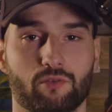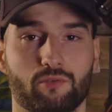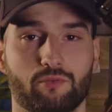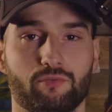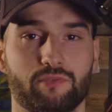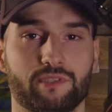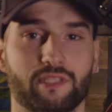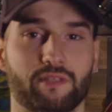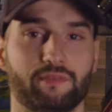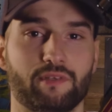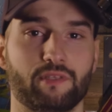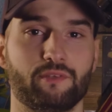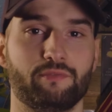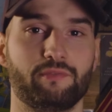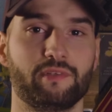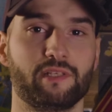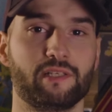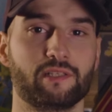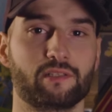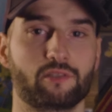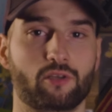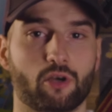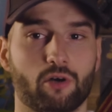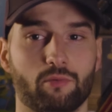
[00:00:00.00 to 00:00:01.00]
que vous avez une
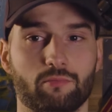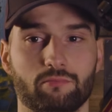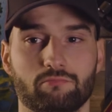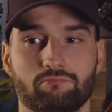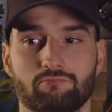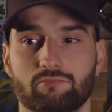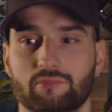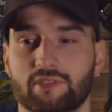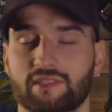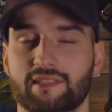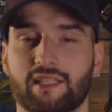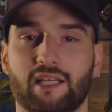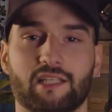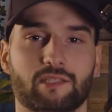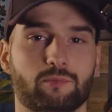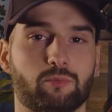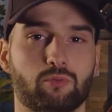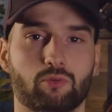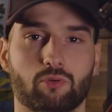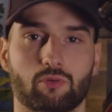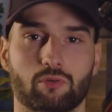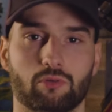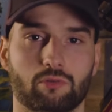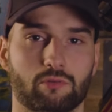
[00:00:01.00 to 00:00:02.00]
ville comme
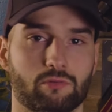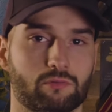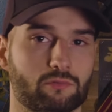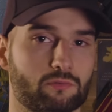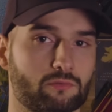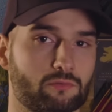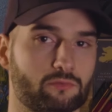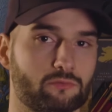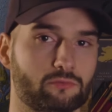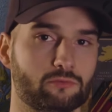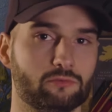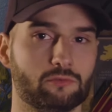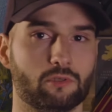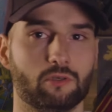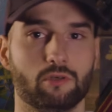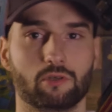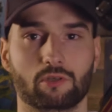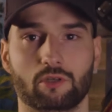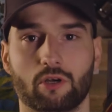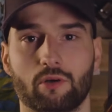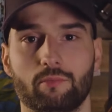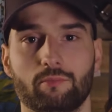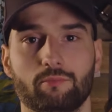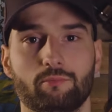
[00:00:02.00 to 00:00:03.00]
Strasbourg ou
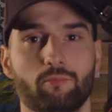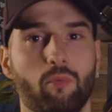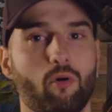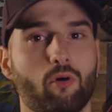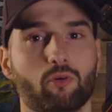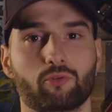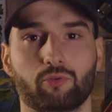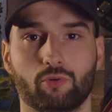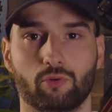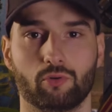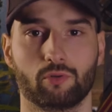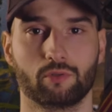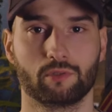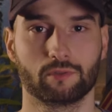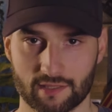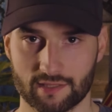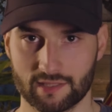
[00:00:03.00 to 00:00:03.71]
euh, comme Bordeaux,